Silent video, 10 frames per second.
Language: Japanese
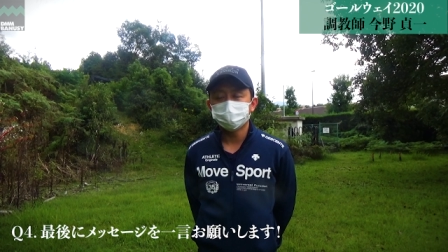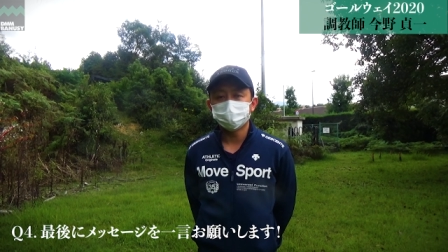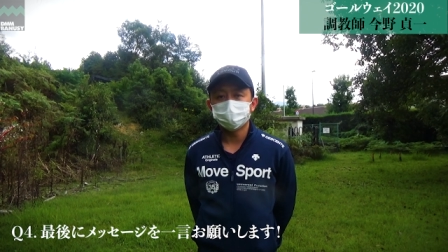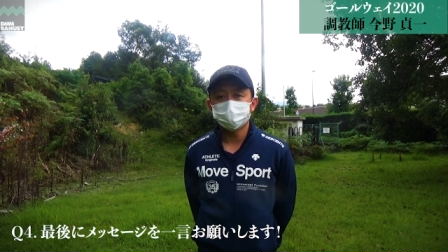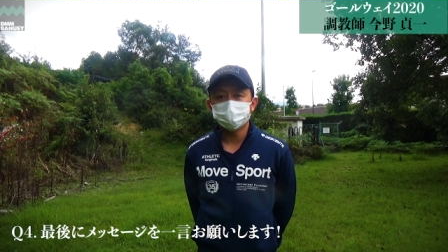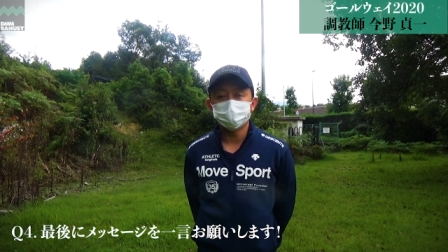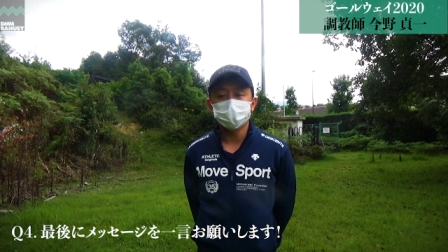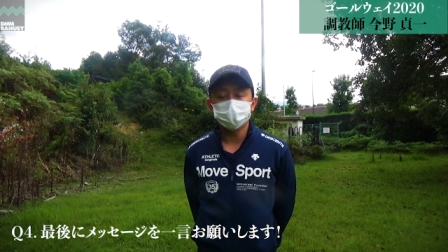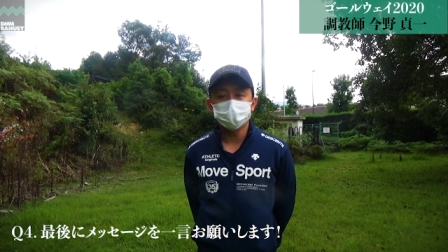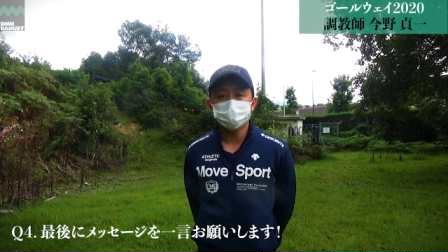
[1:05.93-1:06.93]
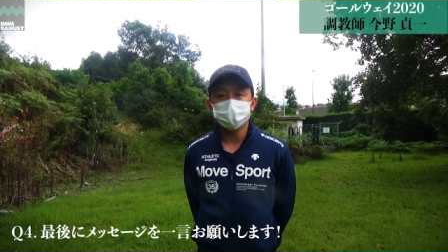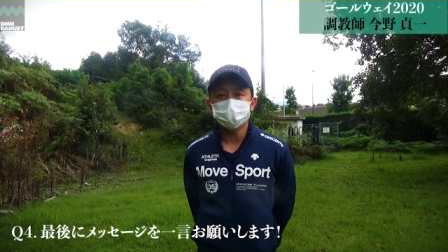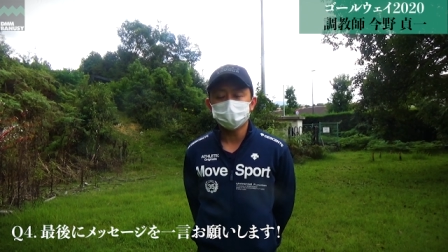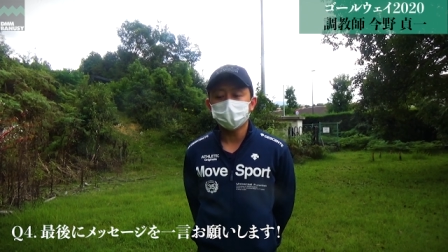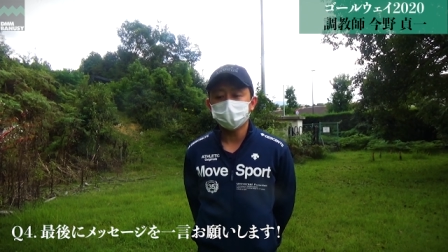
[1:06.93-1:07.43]
その子に見
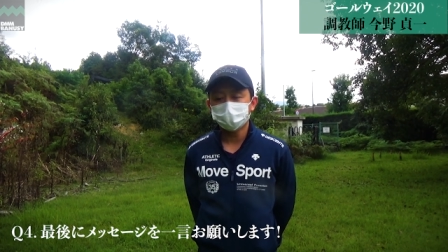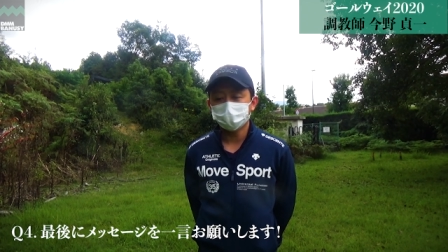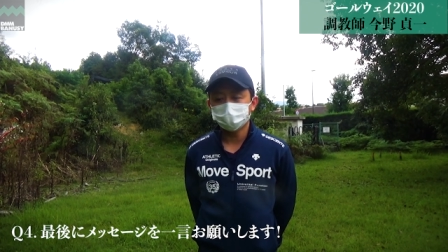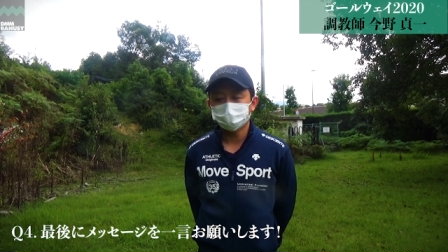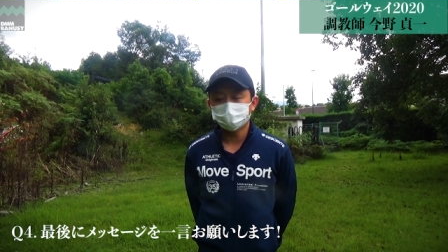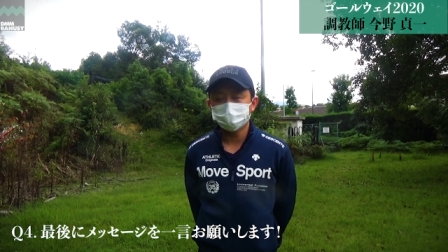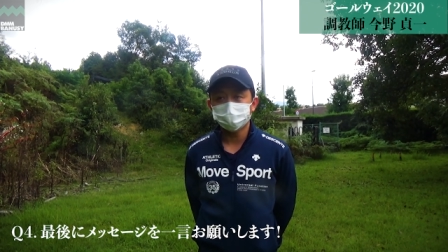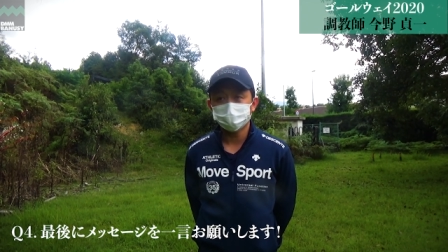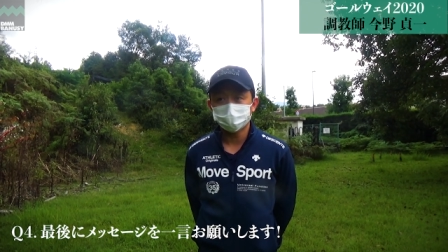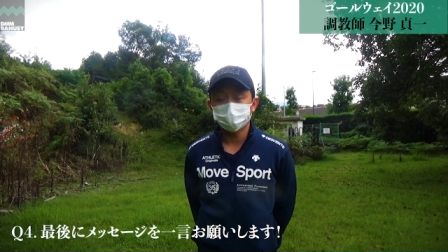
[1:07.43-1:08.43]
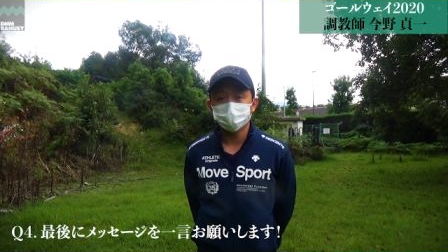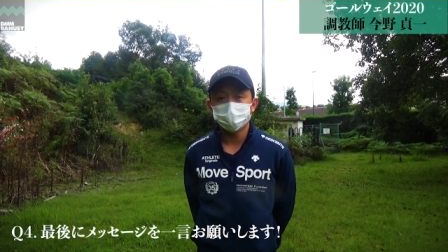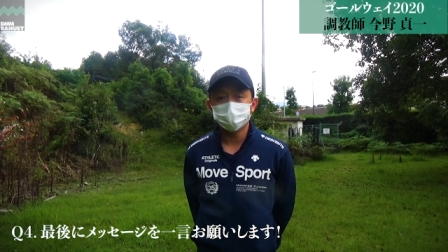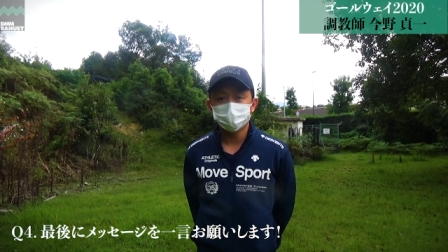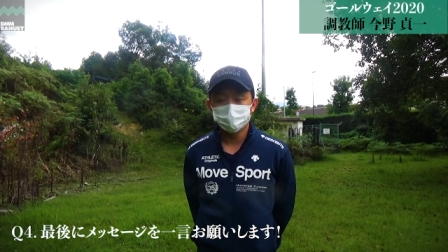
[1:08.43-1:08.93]
合ったあの調教
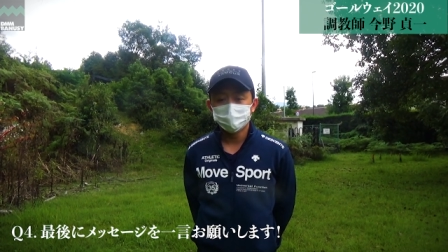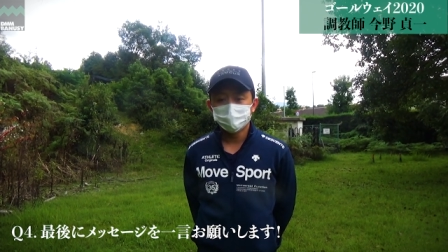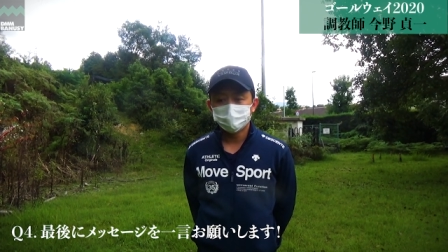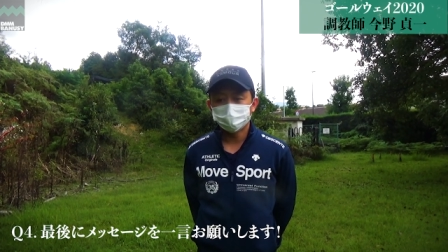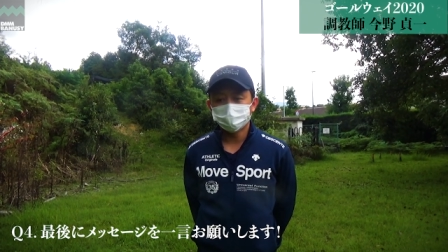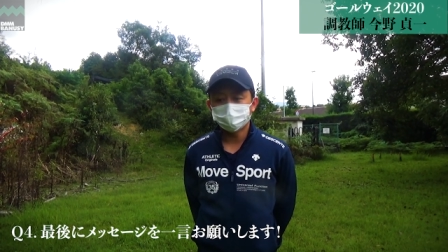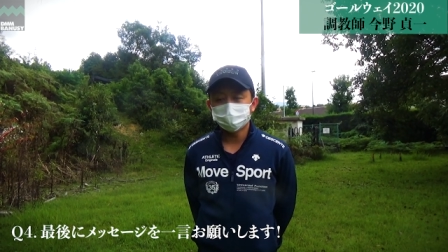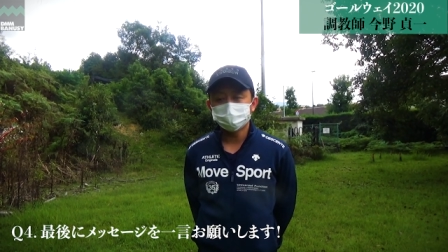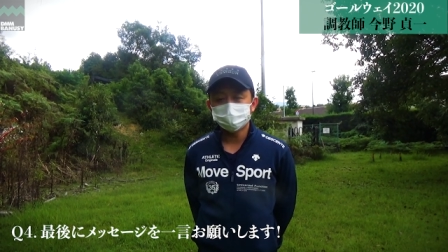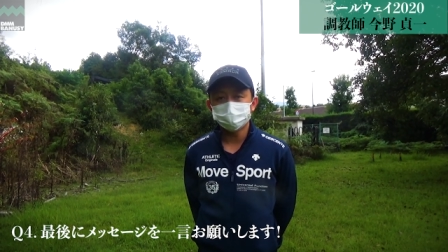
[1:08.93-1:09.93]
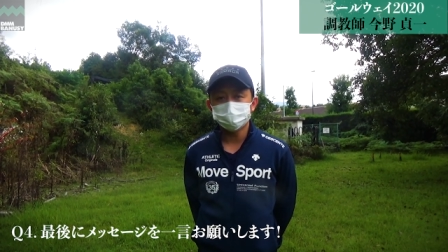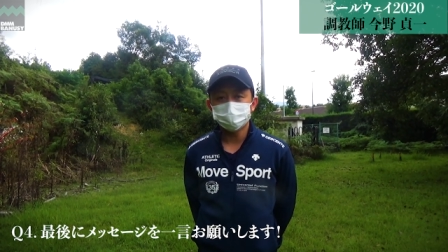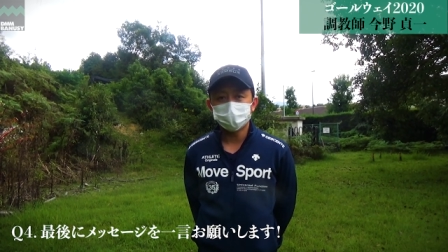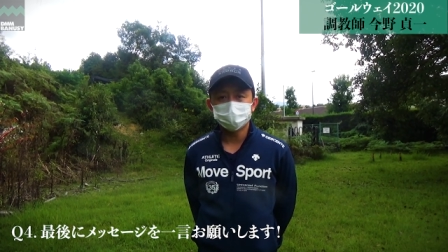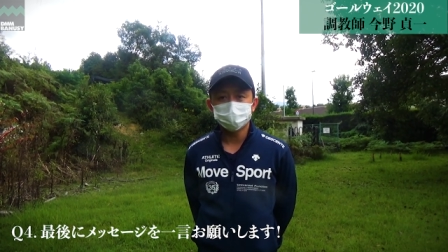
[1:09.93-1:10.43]
を施しつつ
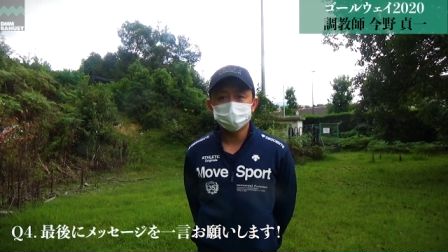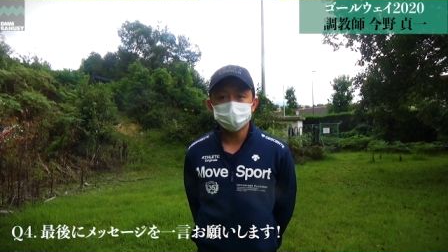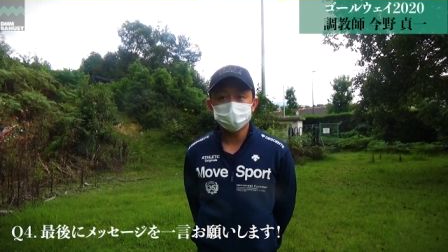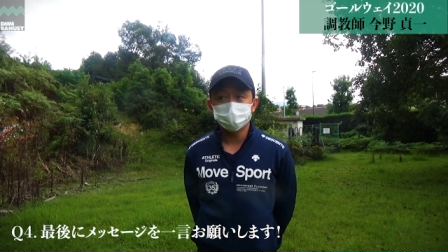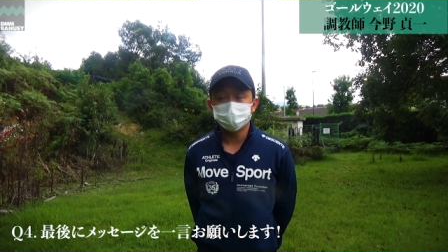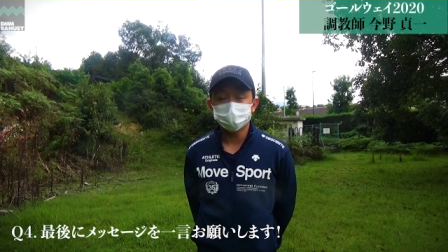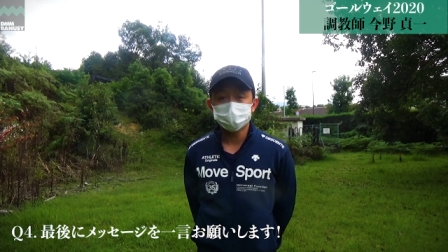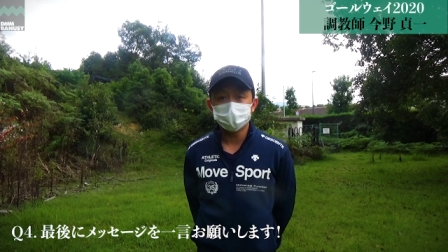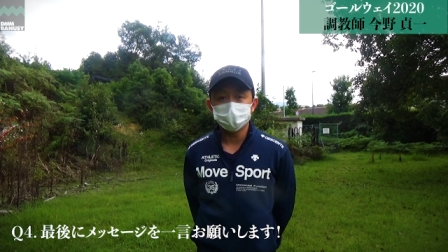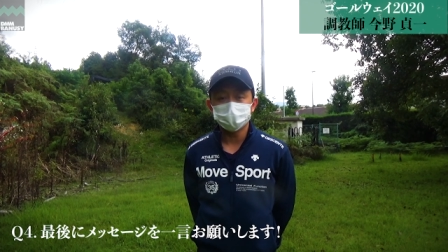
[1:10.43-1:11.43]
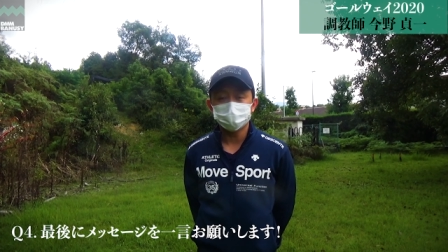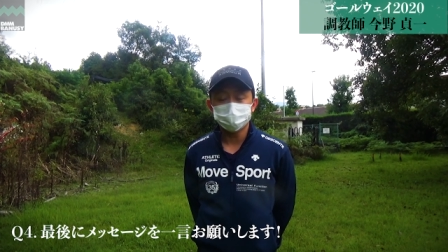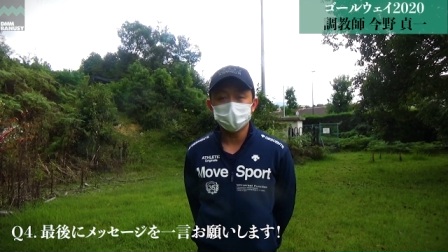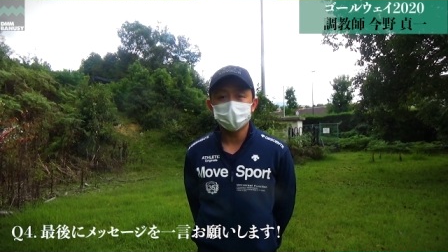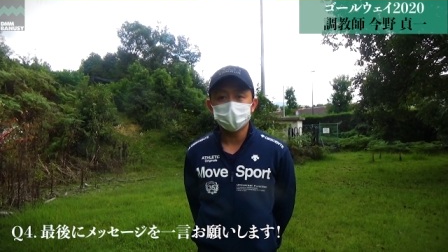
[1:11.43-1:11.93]
あの成長をしっかり
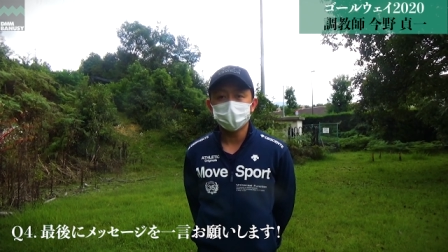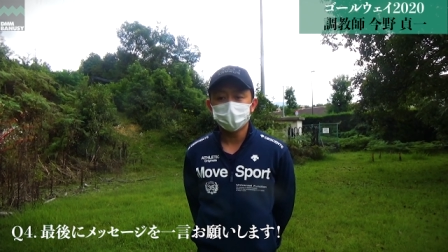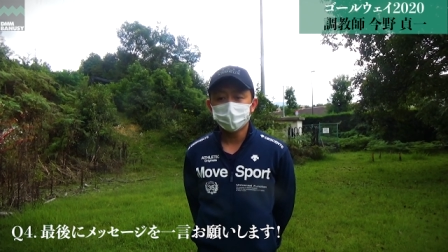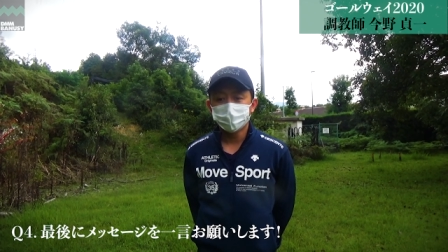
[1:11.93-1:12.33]
見ながら